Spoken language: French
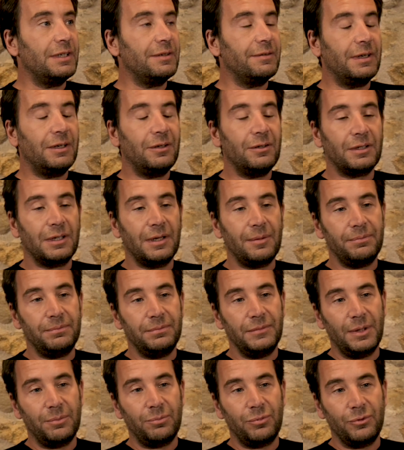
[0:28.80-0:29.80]
des valeurs la,
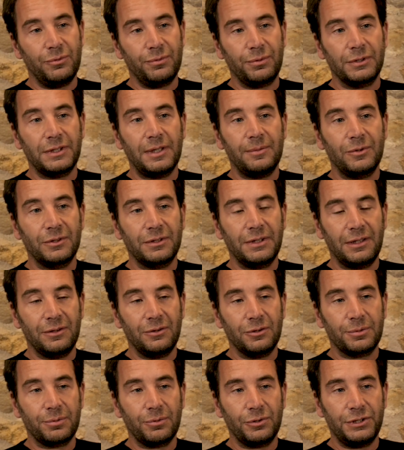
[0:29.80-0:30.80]
plus
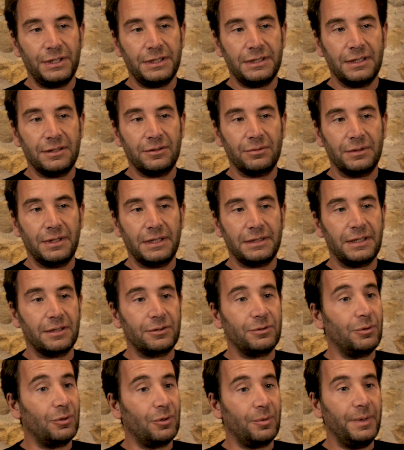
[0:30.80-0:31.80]
fondamentale de ce projet, c'est son
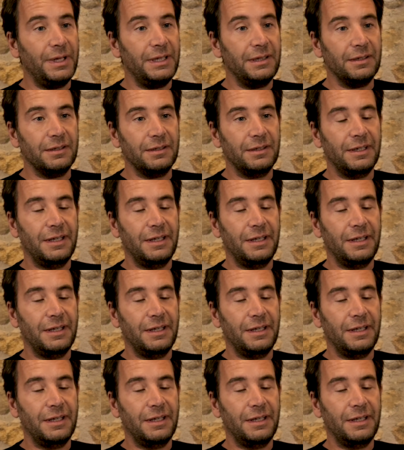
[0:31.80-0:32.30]
insertion urbaine,